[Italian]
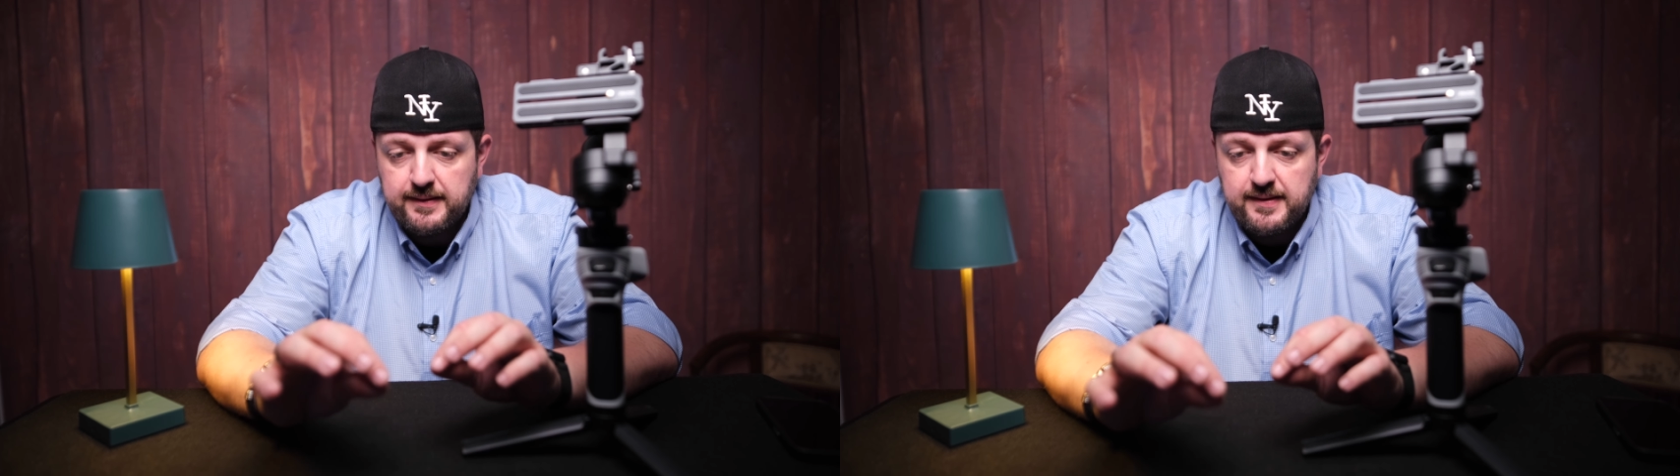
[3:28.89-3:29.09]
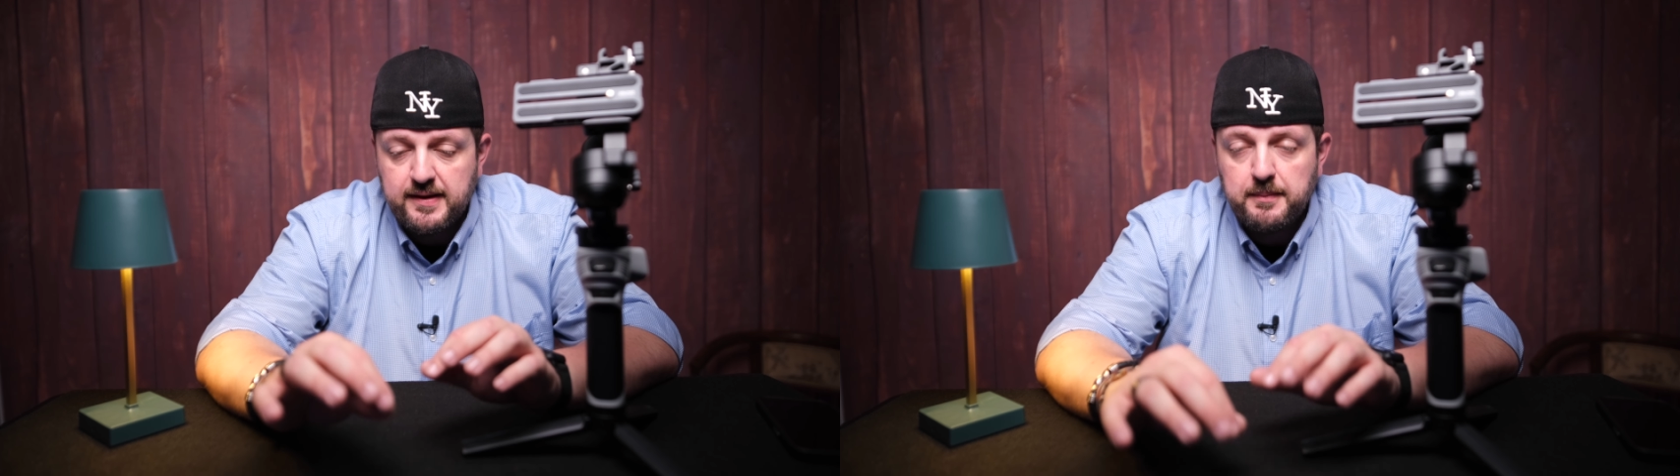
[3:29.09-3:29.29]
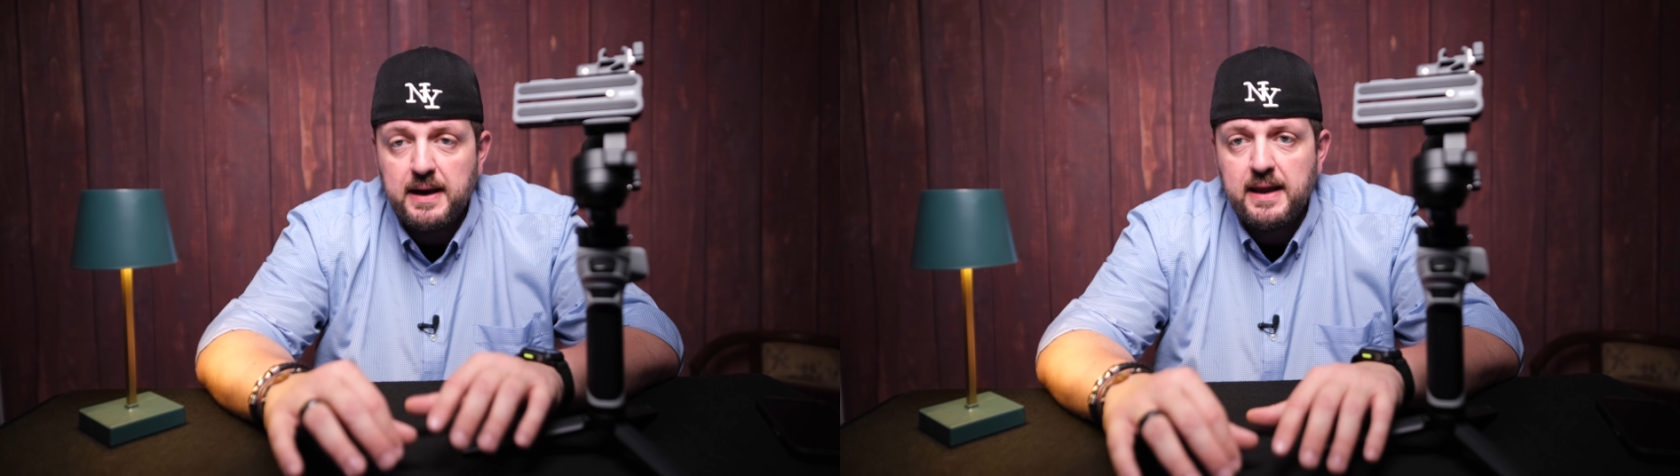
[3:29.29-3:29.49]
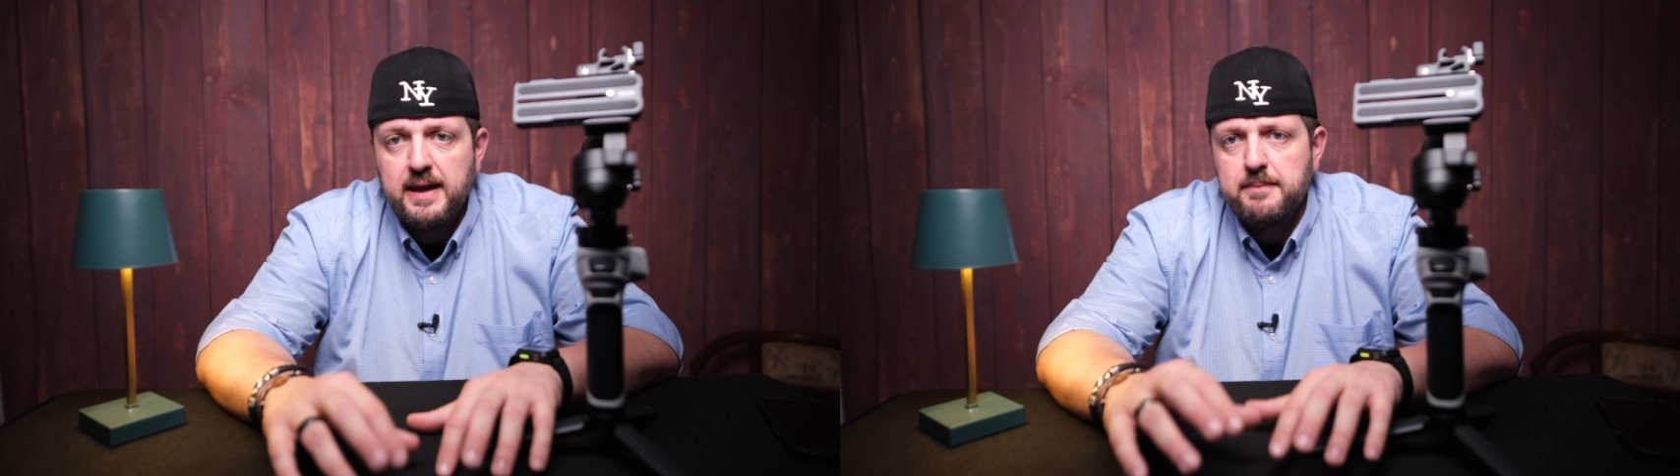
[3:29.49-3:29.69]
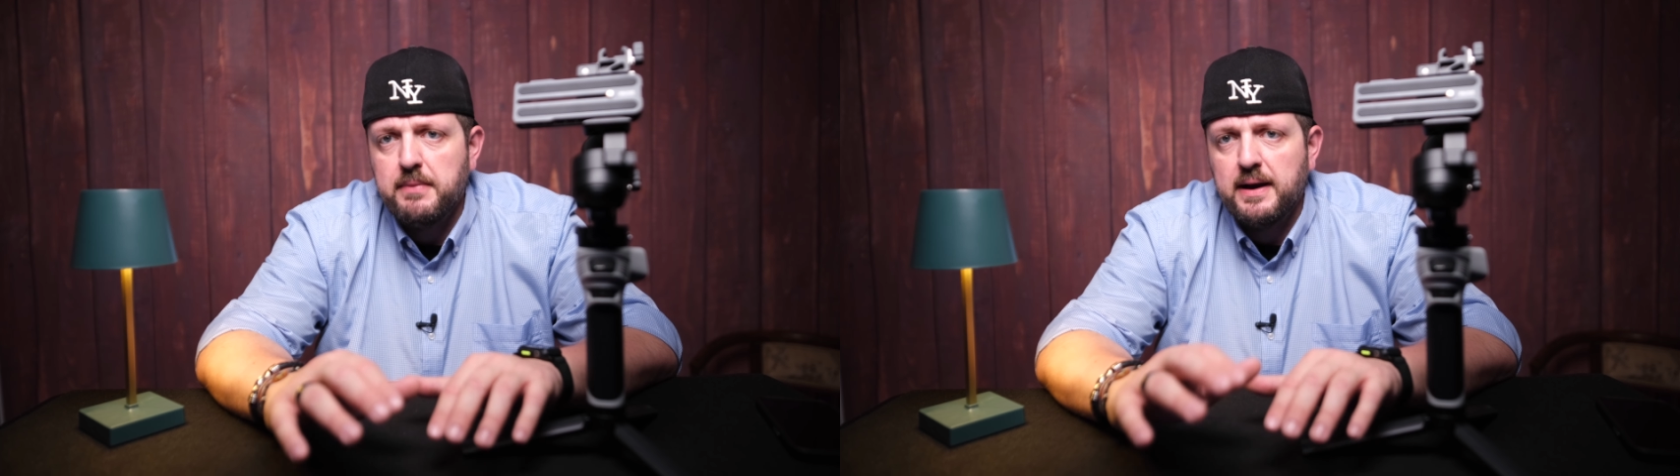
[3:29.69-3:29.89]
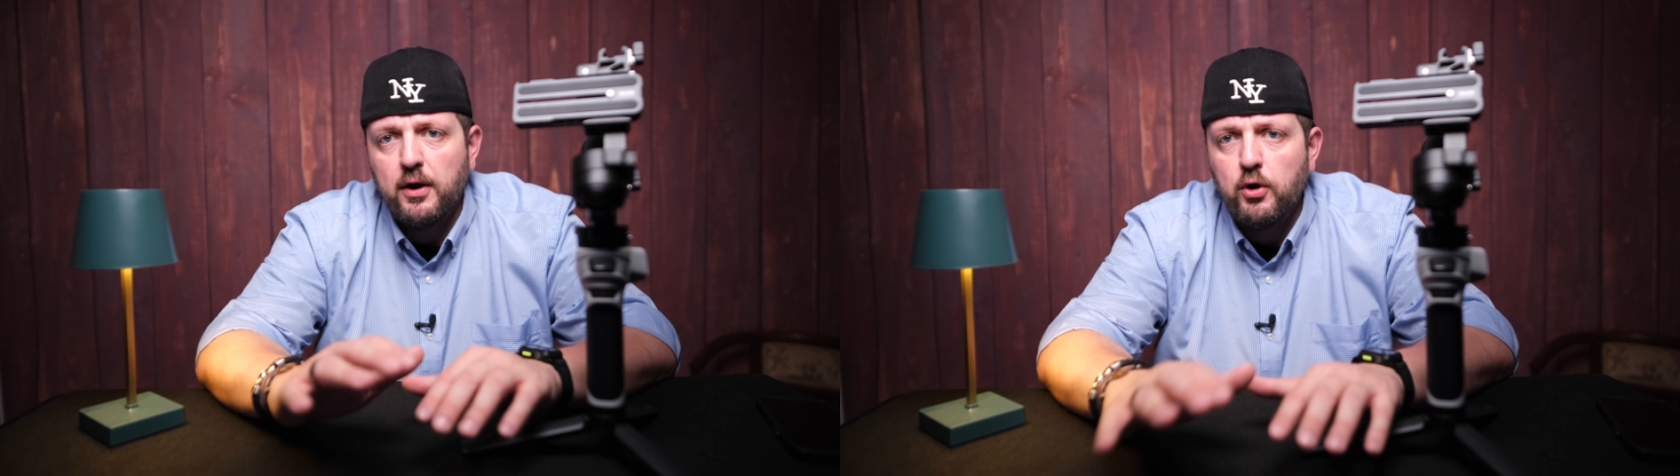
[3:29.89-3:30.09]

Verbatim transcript: sistemare gimbal